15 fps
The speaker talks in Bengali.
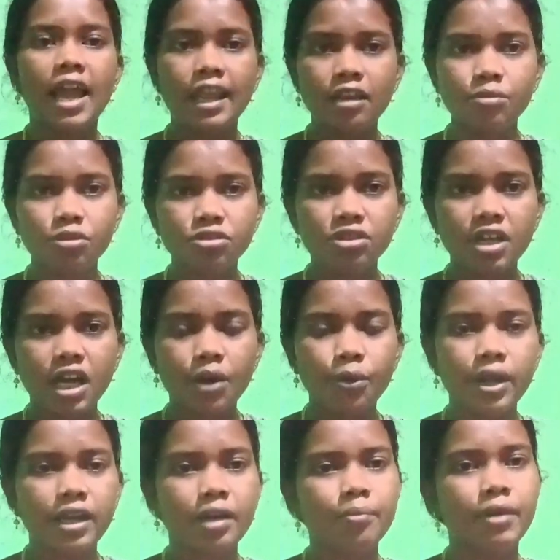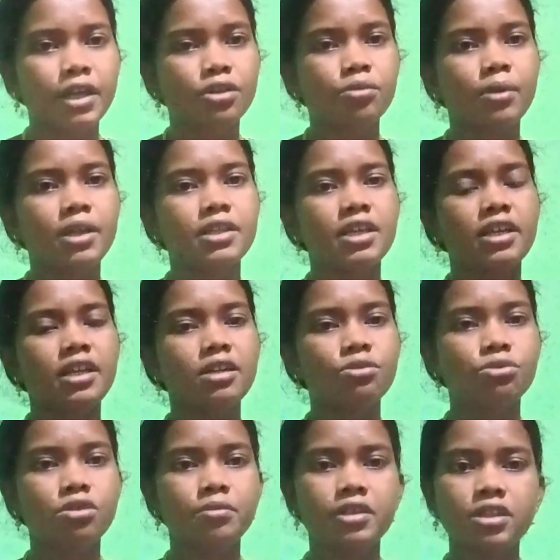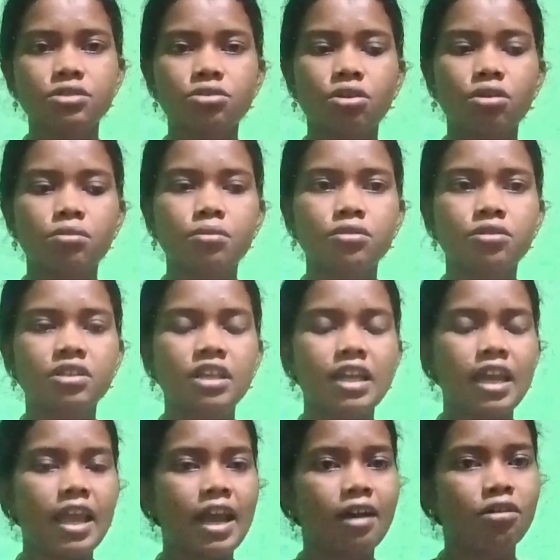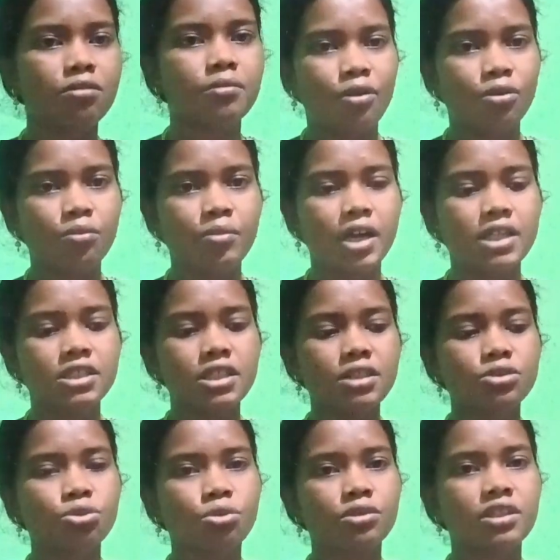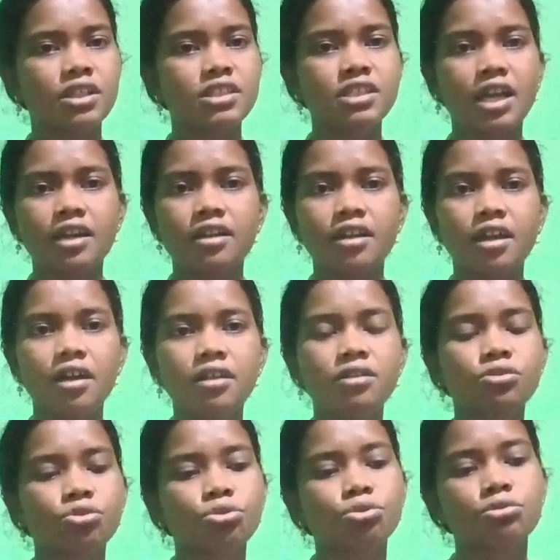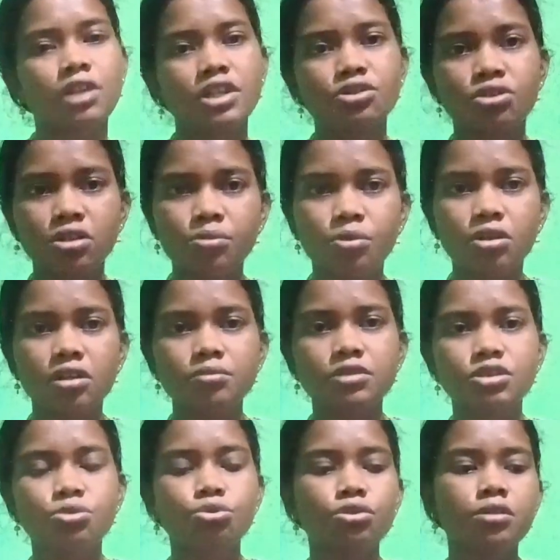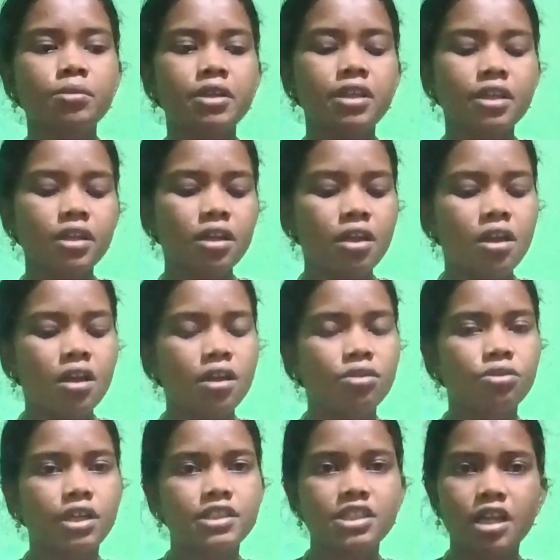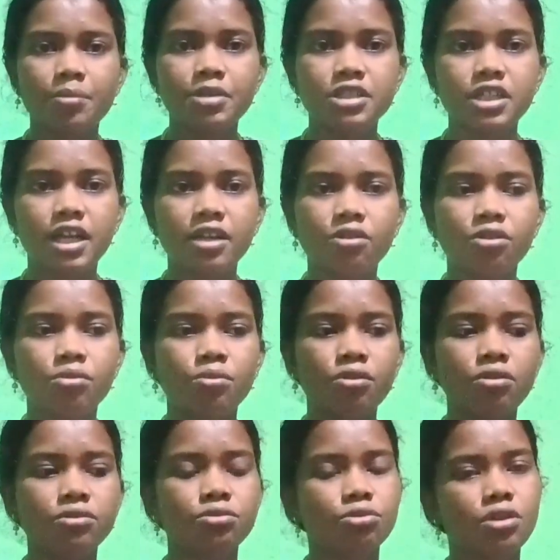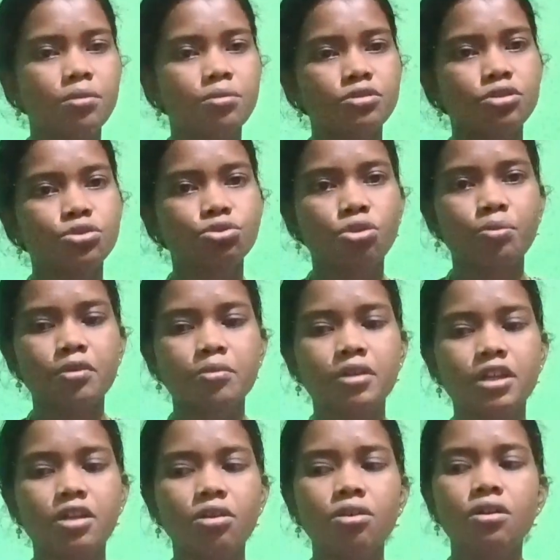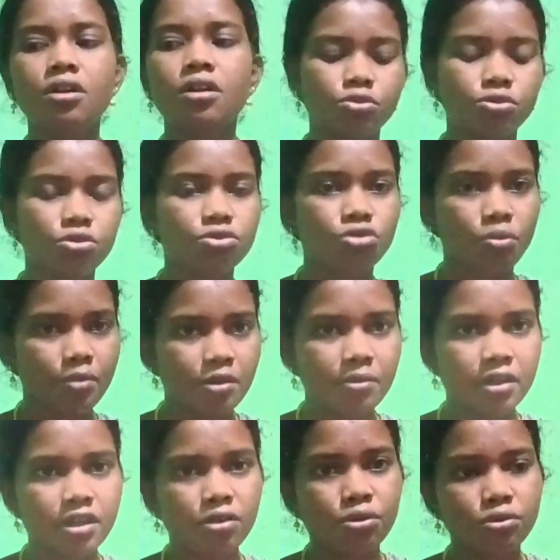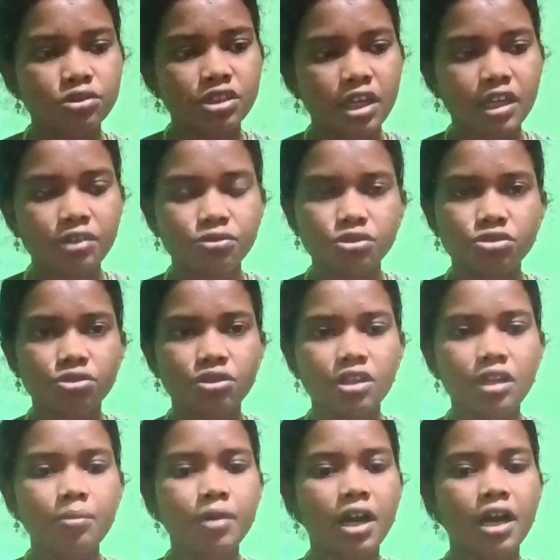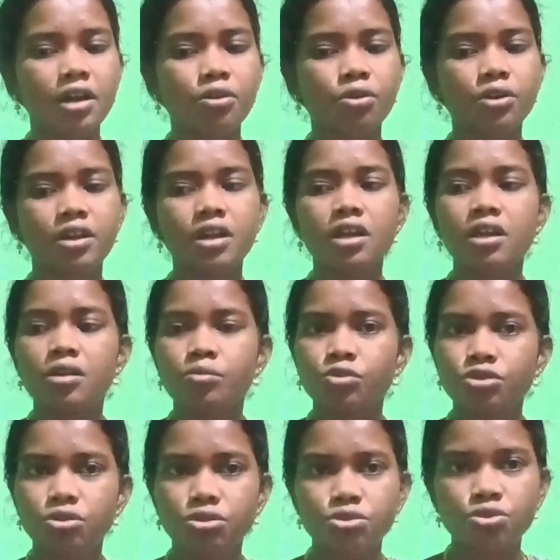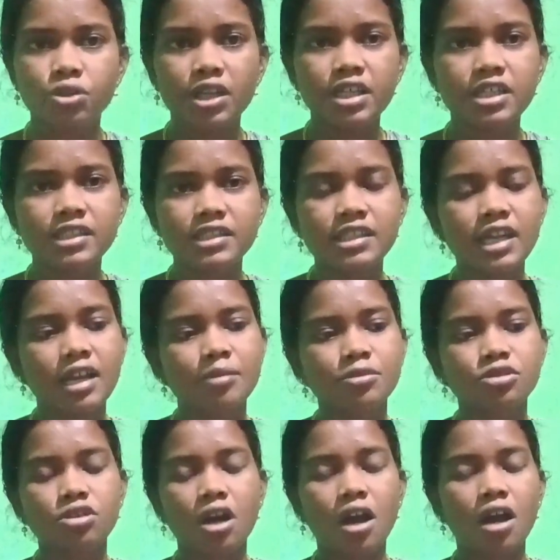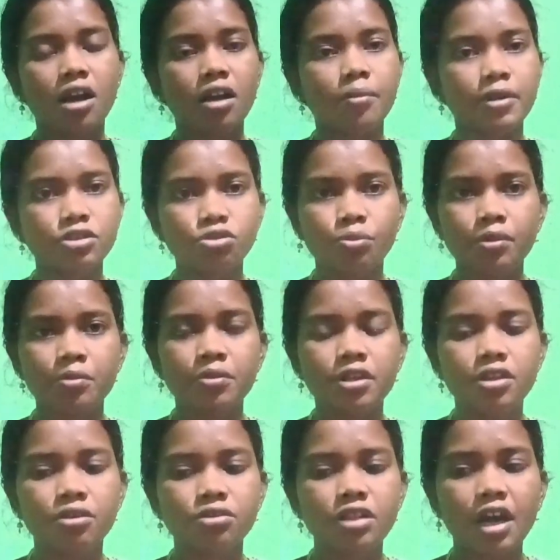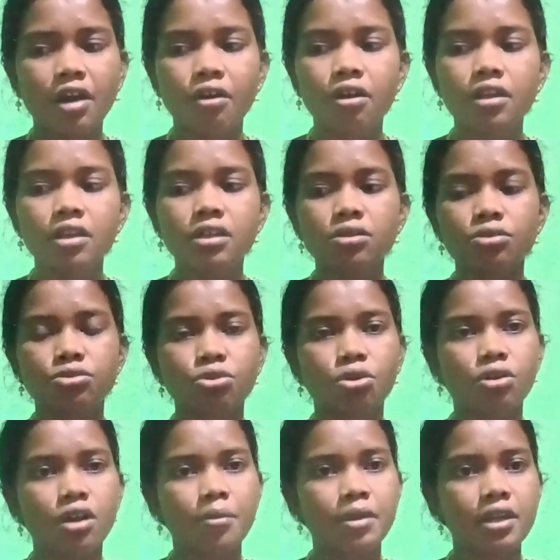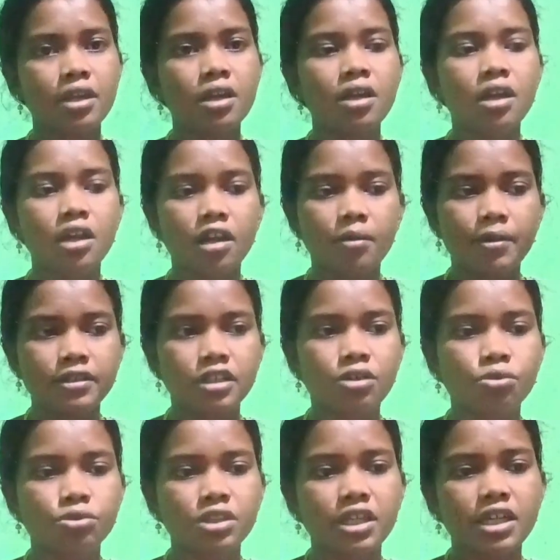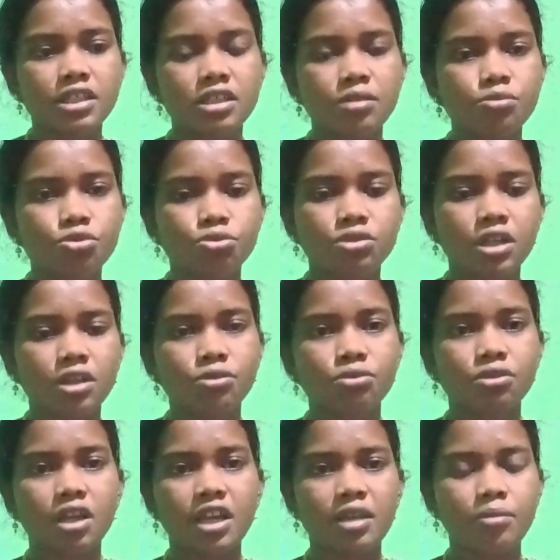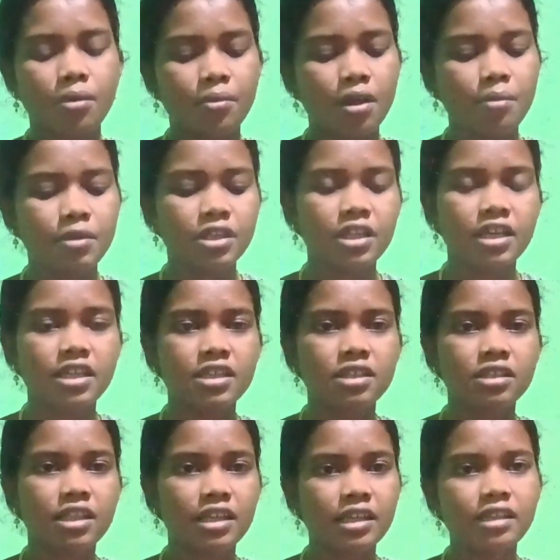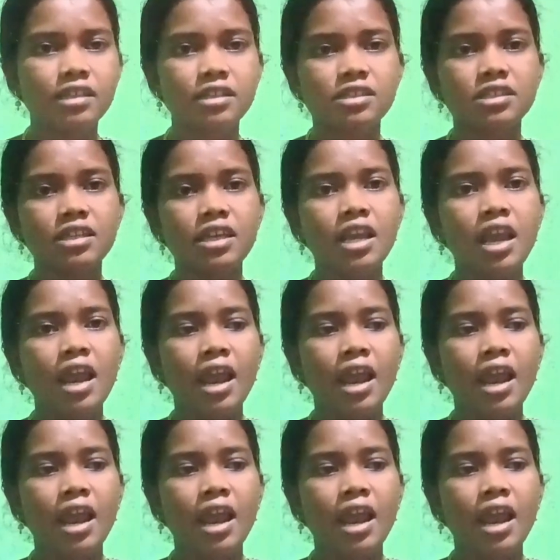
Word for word: হ্যালো বন্ধুরা ওয়েলকাম ব্যাক টু মাই চ্যানেল গুড ইভিনিং সকল বন্ধুদেরকে এখন বাজে বাজে সন্ধে সাতটা তো তাই জন্য বললাম যে গুড ইভিনিং তো আজকে আমি শেয়ার করবো পুজোর শপিং ভিডিও পুজোর শপিং ভিডিও শেয়ার করতে চলে এলাম কারণ পুজো তো চলে এসেছি আর আমি আর আমার শপিং ভিডিও দেওয়া হয়নি তো যখন আমি বাজার করতে গেছিলাম টুকটাক টুকটাক এইভাবে আমি দেখে দেখিয়ে দিয়েছি